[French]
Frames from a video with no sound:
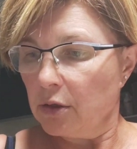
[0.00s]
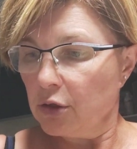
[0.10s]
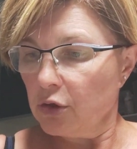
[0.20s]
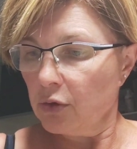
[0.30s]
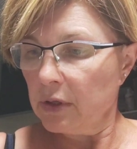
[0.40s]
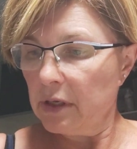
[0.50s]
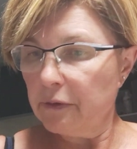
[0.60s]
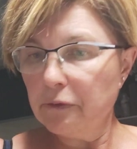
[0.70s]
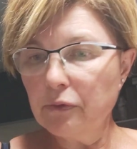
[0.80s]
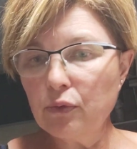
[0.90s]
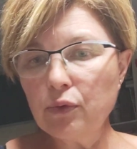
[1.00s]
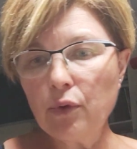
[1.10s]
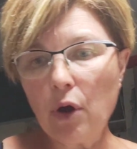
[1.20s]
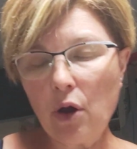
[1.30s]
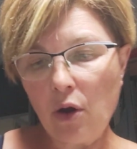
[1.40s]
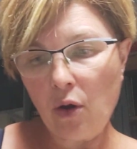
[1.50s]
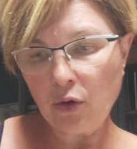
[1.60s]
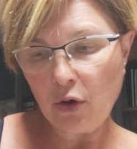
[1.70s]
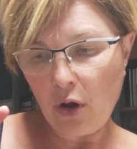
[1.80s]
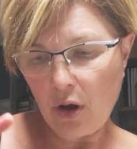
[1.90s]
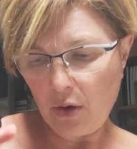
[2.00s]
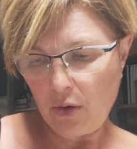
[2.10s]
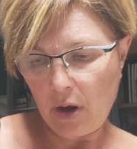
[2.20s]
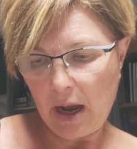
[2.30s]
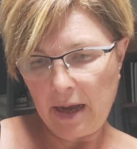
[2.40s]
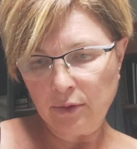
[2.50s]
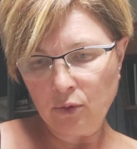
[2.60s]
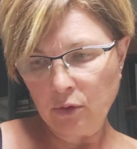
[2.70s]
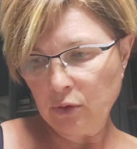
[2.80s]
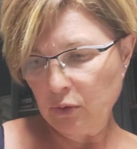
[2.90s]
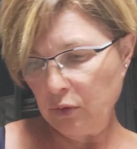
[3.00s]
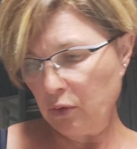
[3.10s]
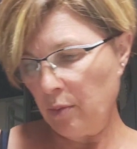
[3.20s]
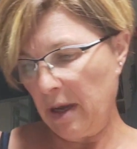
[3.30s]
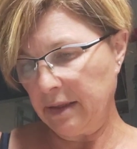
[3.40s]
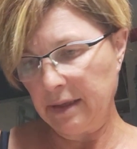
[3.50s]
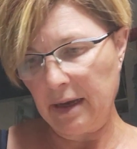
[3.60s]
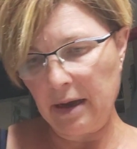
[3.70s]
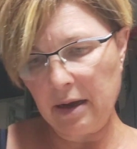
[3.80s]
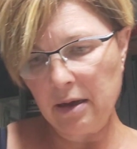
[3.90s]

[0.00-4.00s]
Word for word: j'en ai vu encore à Nose ce matin,